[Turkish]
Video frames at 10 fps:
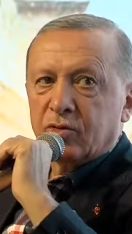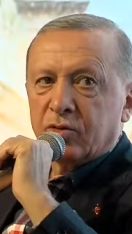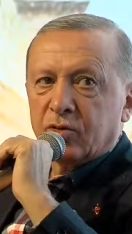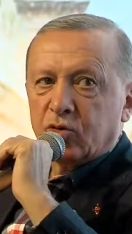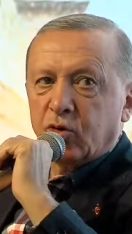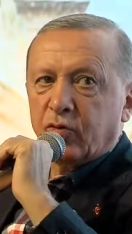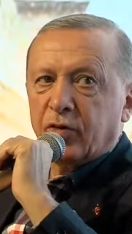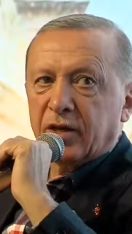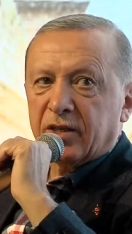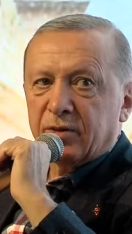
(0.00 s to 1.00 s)
çok
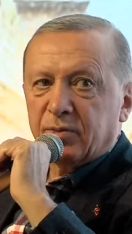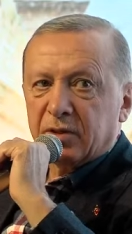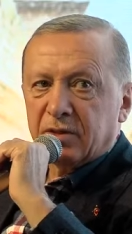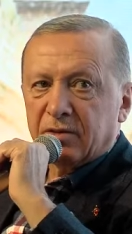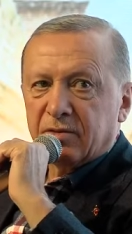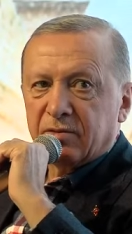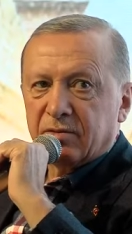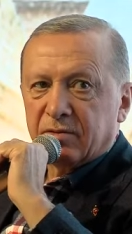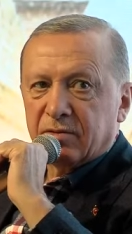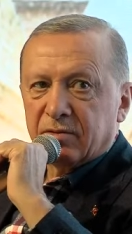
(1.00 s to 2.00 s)
farklı bir
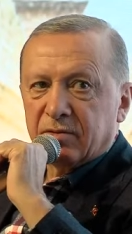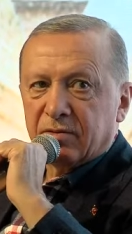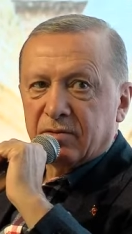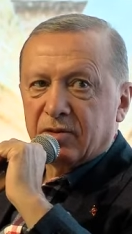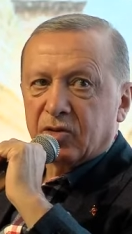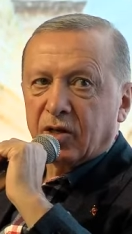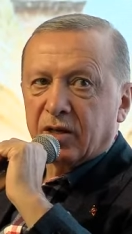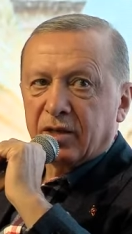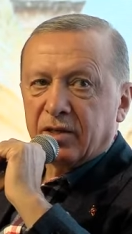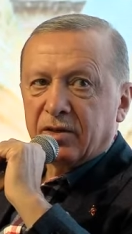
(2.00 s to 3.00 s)

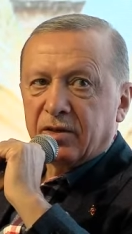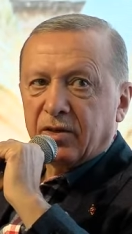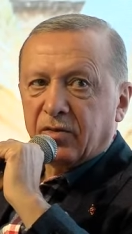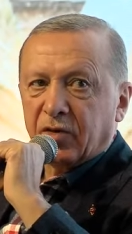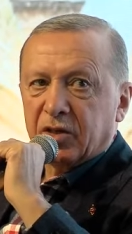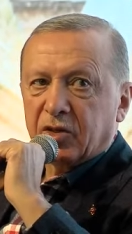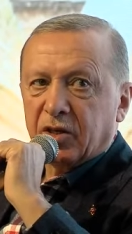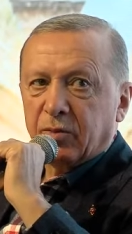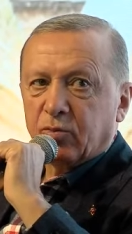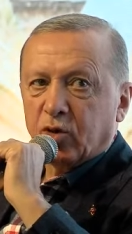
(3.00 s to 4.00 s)
inşallah
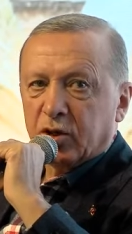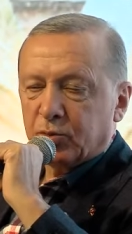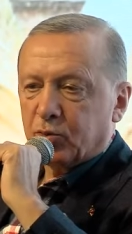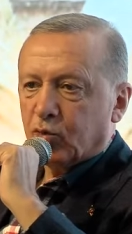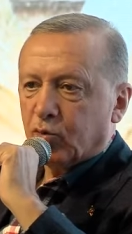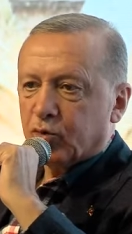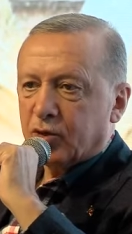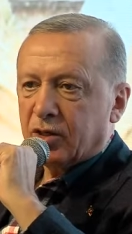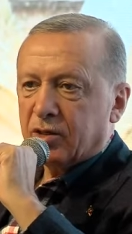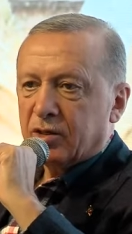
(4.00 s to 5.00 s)
veçeye bulaşmış olacak.
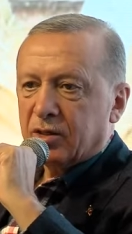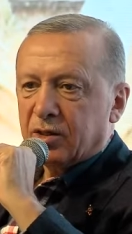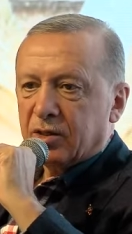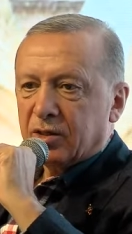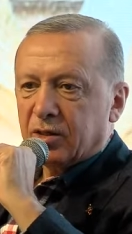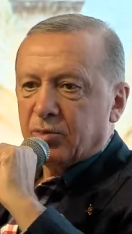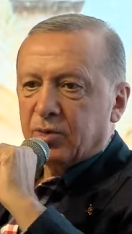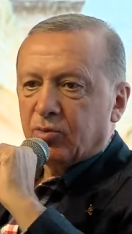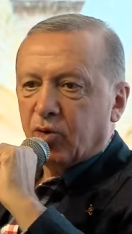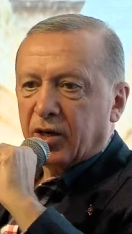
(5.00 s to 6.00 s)
Tabii
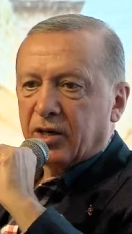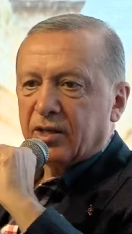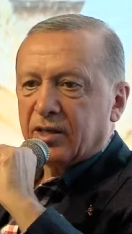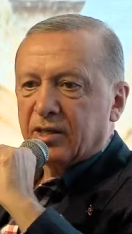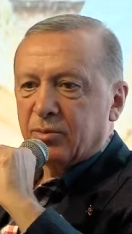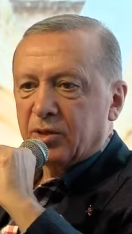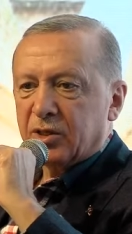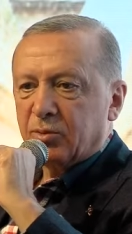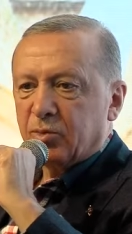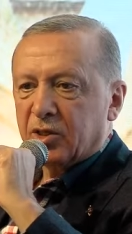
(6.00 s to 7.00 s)
bu arada
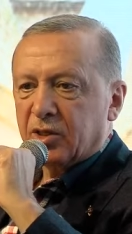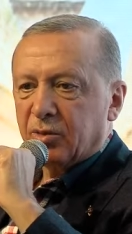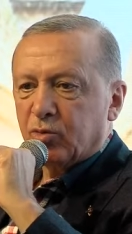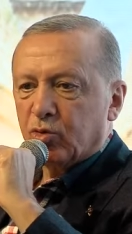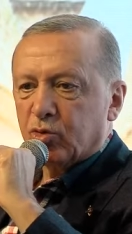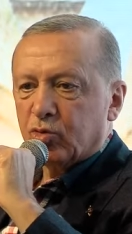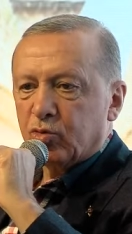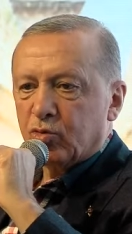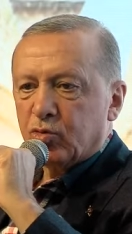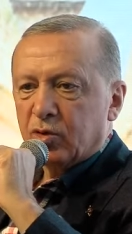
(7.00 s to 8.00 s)
2022'de
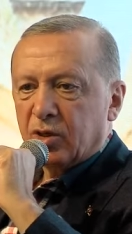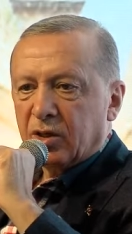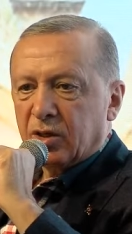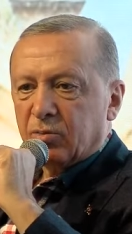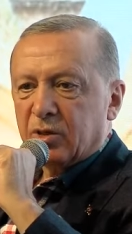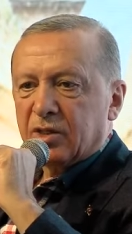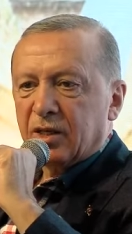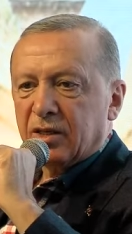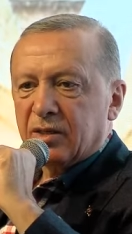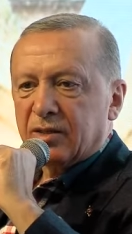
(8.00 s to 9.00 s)
biliyorsunuz bir
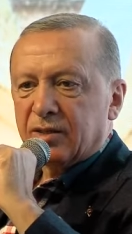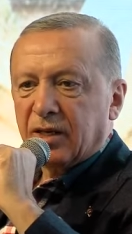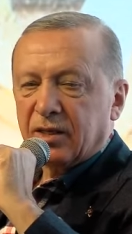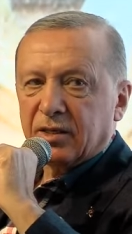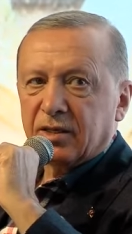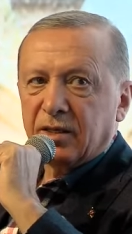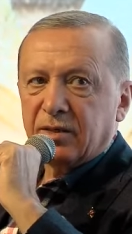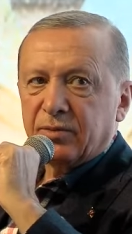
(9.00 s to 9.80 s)
de Trakya'da